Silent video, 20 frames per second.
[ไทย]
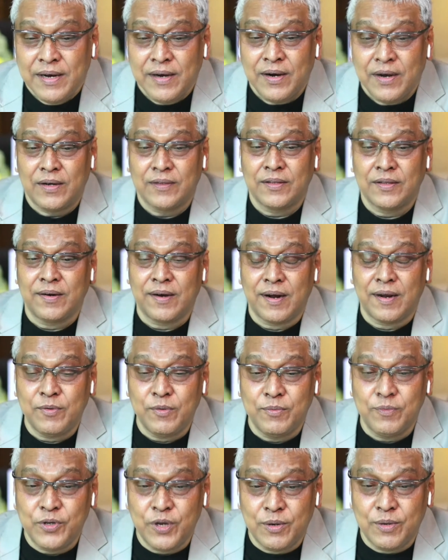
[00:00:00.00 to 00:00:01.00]
ขอต้อนรับ
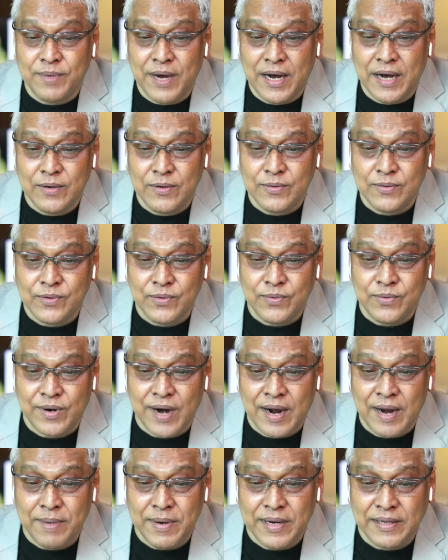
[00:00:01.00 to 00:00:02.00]
คุณผู้ชมเข้าสู่
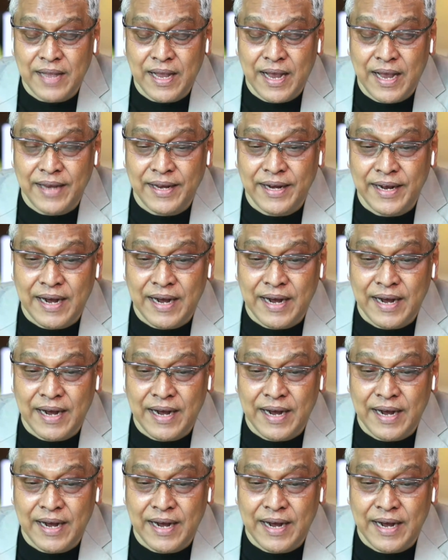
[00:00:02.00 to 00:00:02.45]
รักเมืองไทย